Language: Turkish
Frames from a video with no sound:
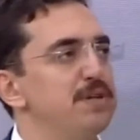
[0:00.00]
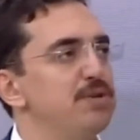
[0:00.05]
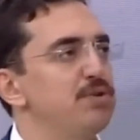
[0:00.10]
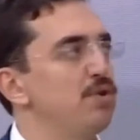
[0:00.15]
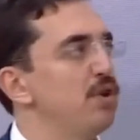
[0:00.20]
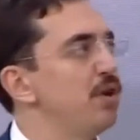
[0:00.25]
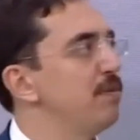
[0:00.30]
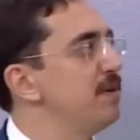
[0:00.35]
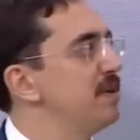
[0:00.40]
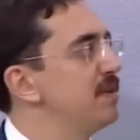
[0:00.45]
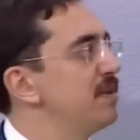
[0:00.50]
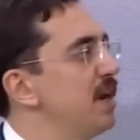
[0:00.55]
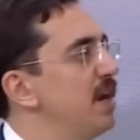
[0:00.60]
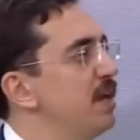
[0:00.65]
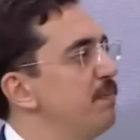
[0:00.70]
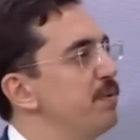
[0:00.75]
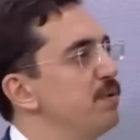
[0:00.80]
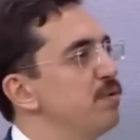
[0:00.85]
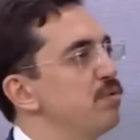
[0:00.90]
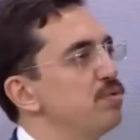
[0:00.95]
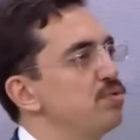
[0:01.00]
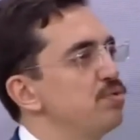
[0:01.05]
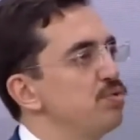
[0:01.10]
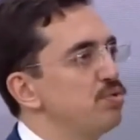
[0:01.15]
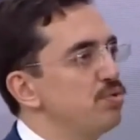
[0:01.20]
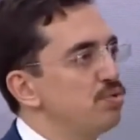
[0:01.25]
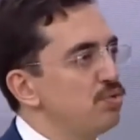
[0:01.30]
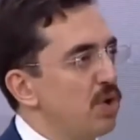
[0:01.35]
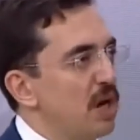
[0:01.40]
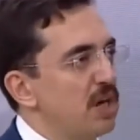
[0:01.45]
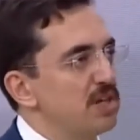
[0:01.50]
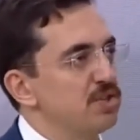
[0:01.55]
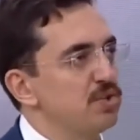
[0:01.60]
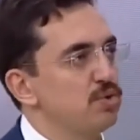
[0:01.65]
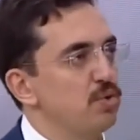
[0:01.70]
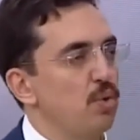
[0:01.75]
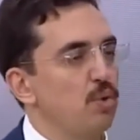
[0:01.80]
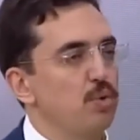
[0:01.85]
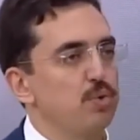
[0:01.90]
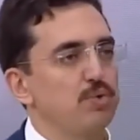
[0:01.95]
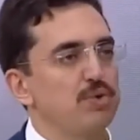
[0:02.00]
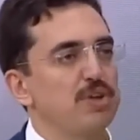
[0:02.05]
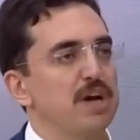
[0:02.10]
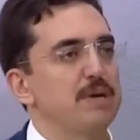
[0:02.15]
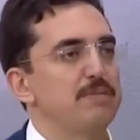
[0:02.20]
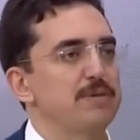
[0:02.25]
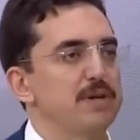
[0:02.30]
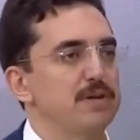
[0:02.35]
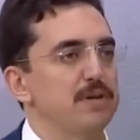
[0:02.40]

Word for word: kilometrelik bir uzunluğu Doğru. aslında olduğu tahmin set